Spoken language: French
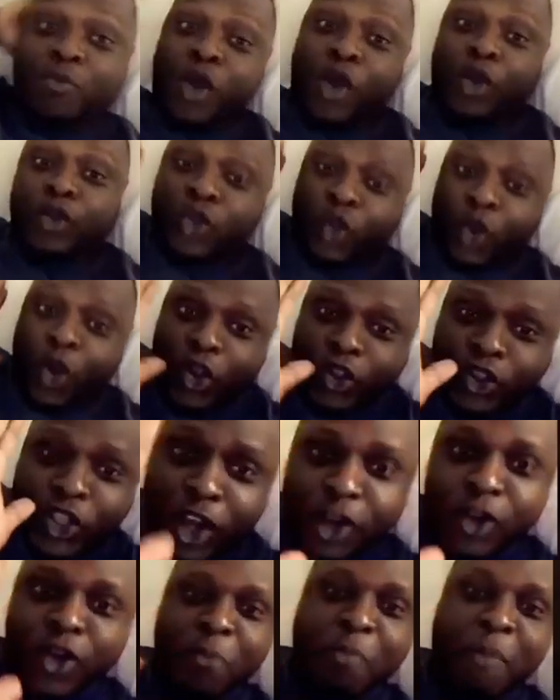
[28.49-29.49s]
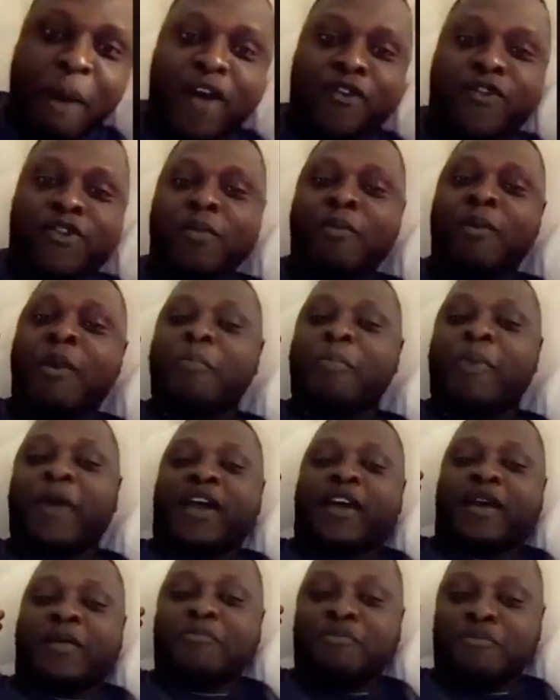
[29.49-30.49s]
Mieux, on te redonne le baf, mon
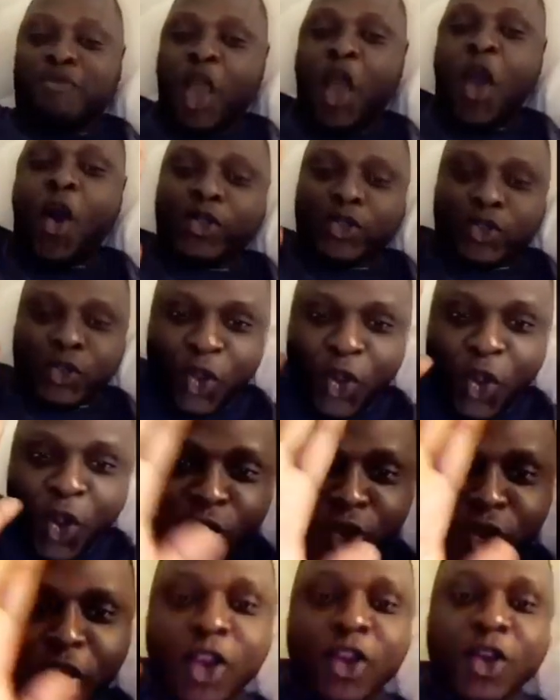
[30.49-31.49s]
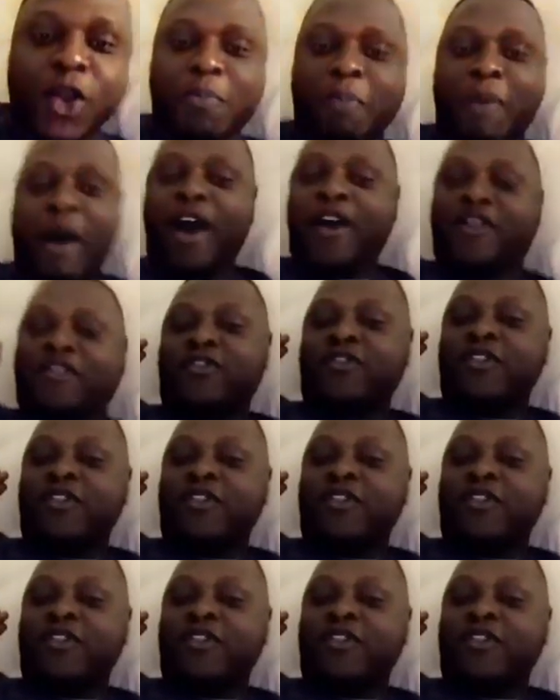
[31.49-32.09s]
père. Mieux, on te redonne le baf.